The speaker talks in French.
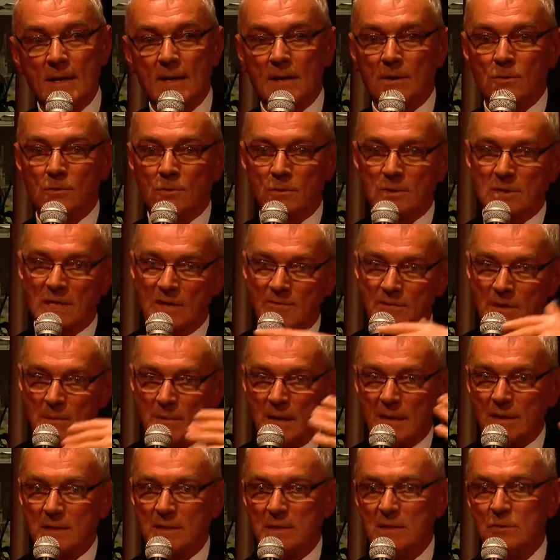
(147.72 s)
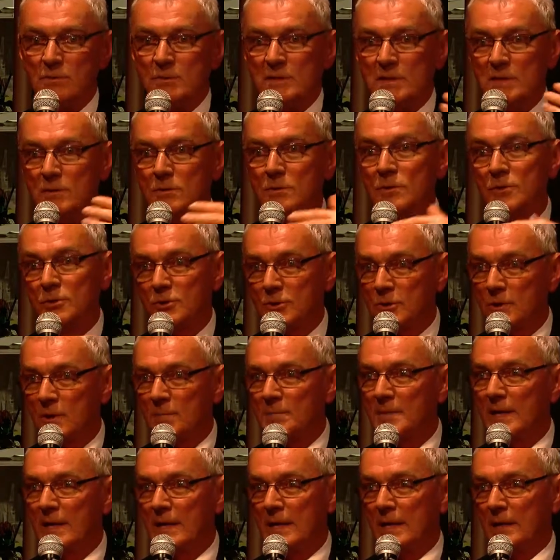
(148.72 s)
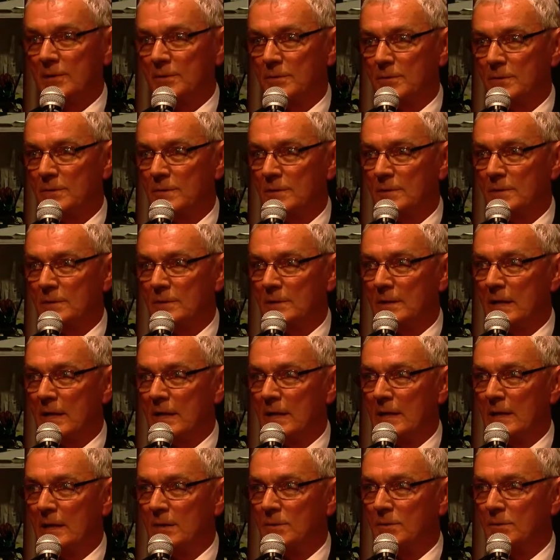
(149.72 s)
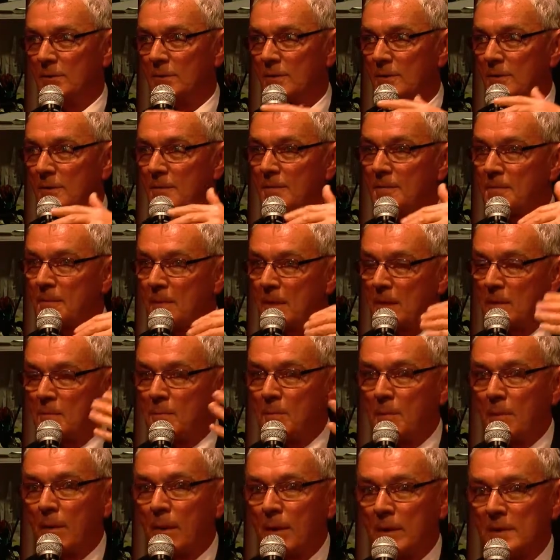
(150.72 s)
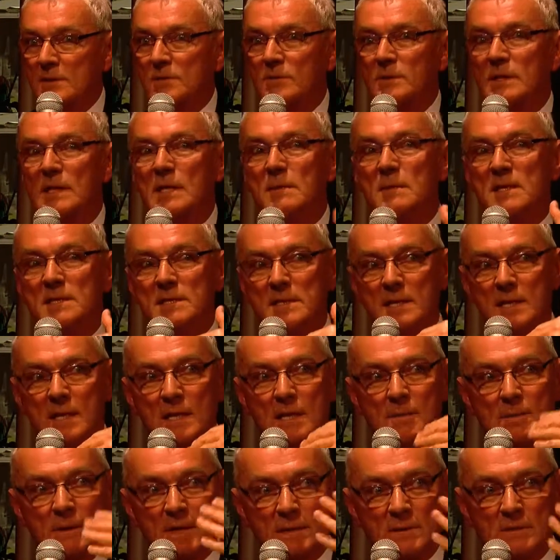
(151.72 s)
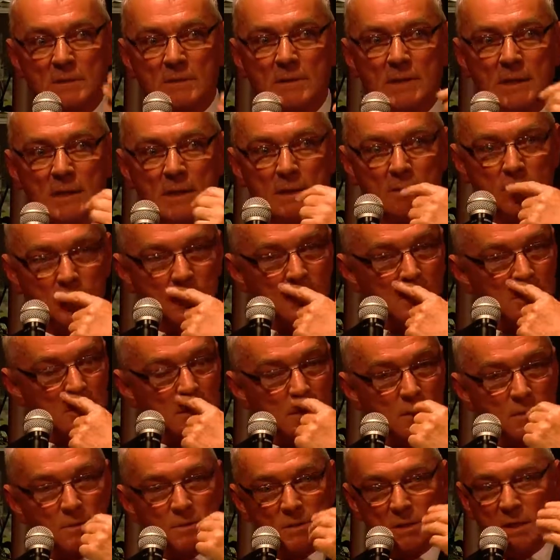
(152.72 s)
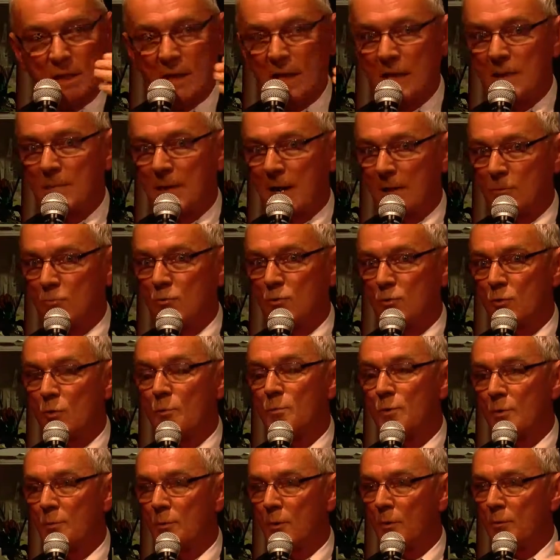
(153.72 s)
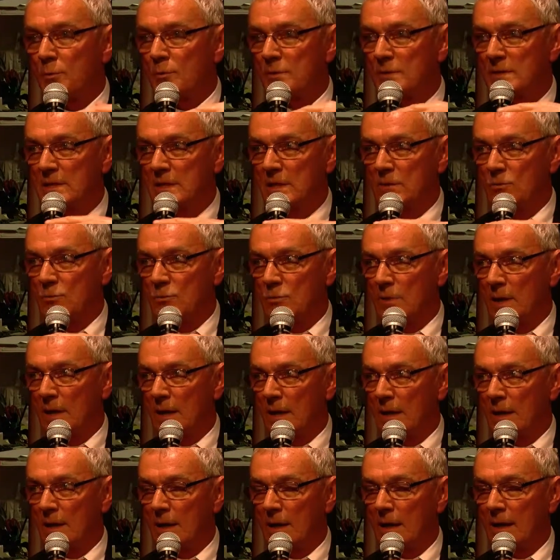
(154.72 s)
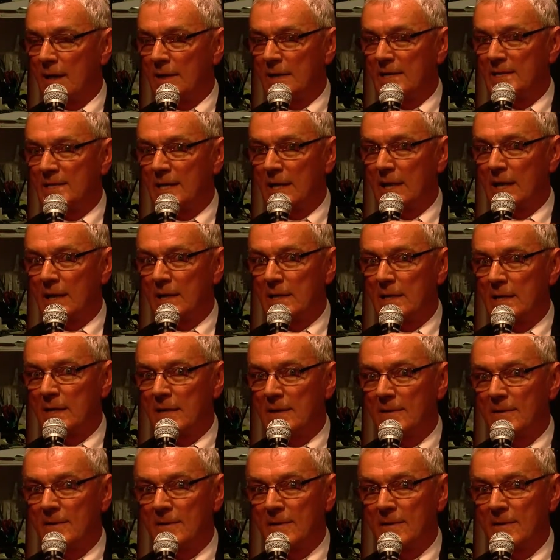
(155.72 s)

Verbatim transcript: Donc ça fait partie aussi de notre job d'aller euh, d'aller présenter les métiers, présenter, je dirais, les parcours qu'on peut proposer nous à des salariés.